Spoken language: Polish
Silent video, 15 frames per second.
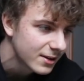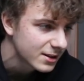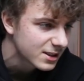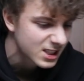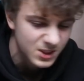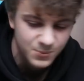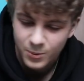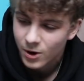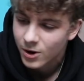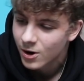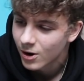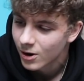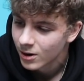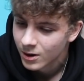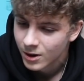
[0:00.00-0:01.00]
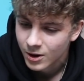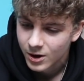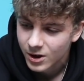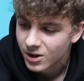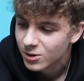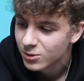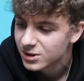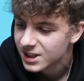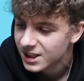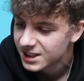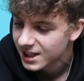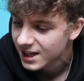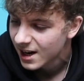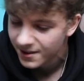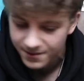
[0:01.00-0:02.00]
więc spoko. Różne
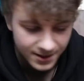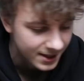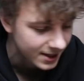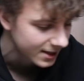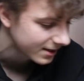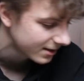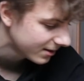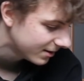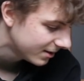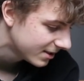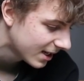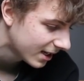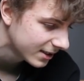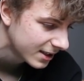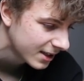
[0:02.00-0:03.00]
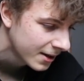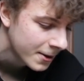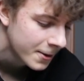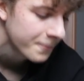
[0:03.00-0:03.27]
ciekawe designy.